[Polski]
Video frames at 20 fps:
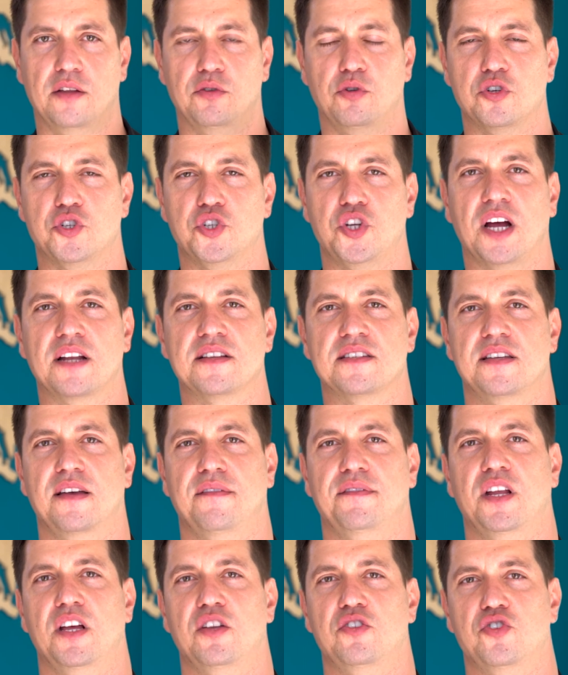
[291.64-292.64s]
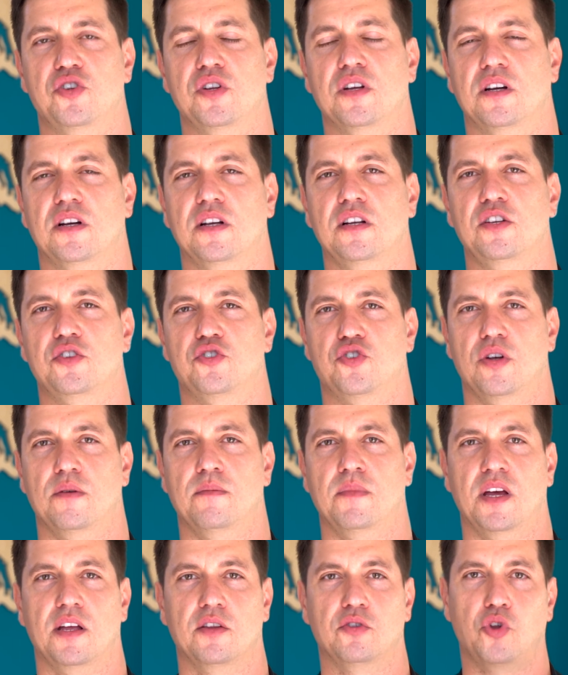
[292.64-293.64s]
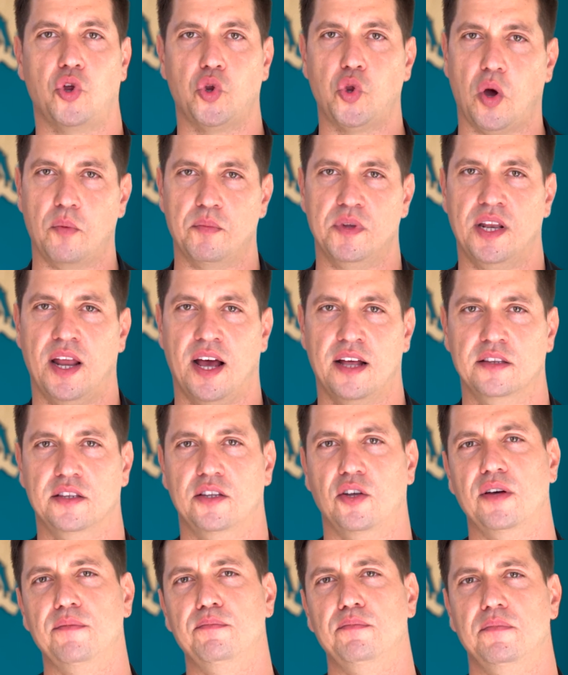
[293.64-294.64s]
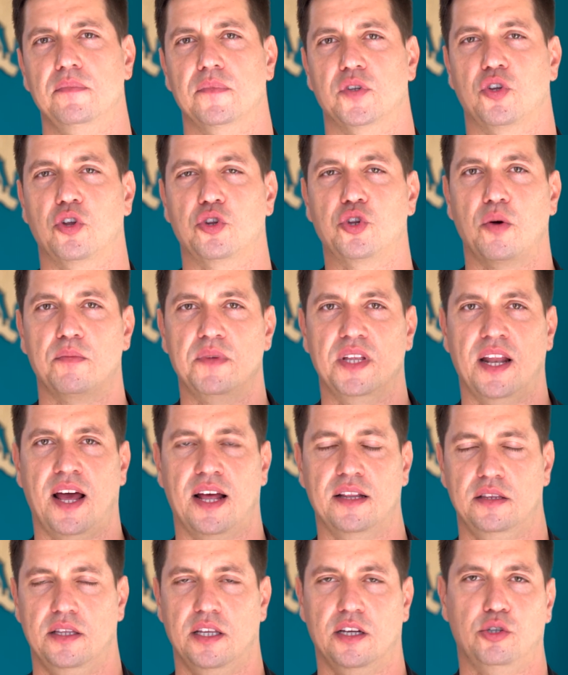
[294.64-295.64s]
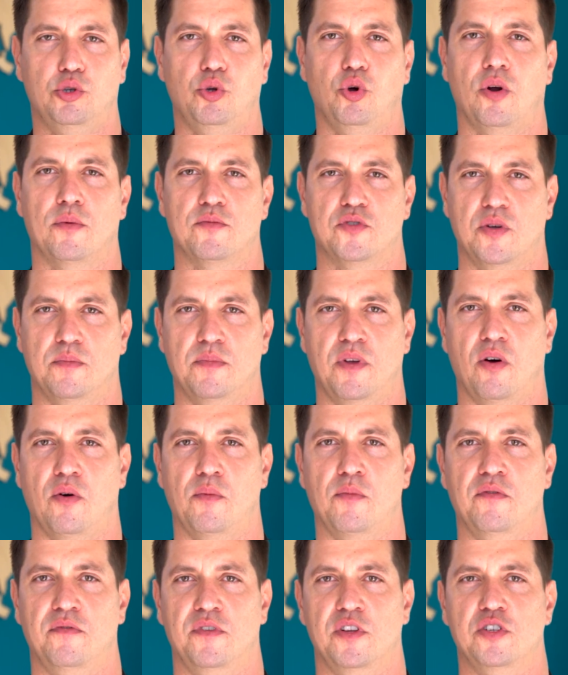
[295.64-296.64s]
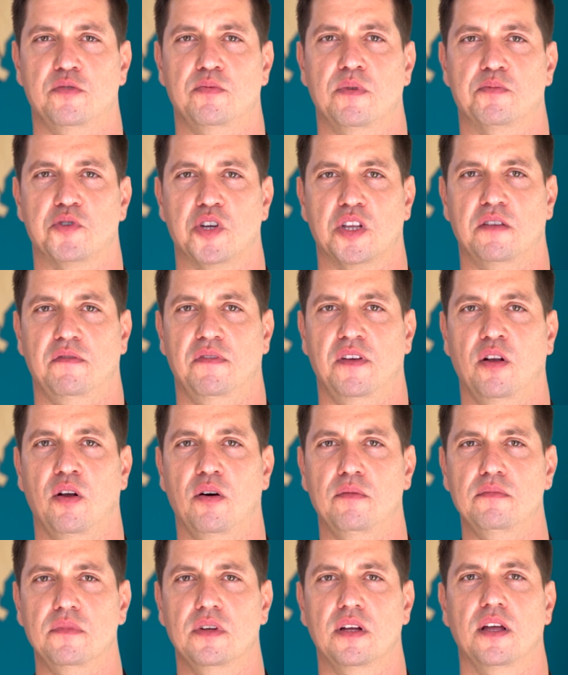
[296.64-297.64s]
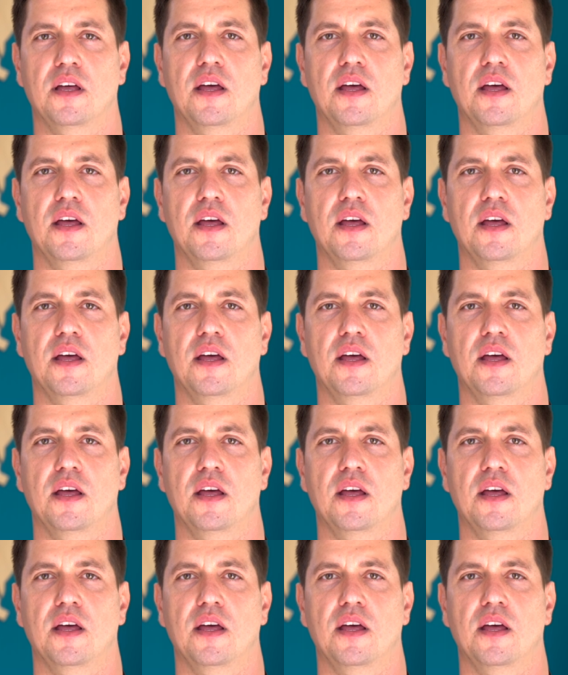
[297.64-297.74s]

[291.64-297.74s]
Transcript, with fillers: Do ścian zewnętrznych liczymy do, dominantem, do dominanty, którą sobie omówiliśmy przed chwilą.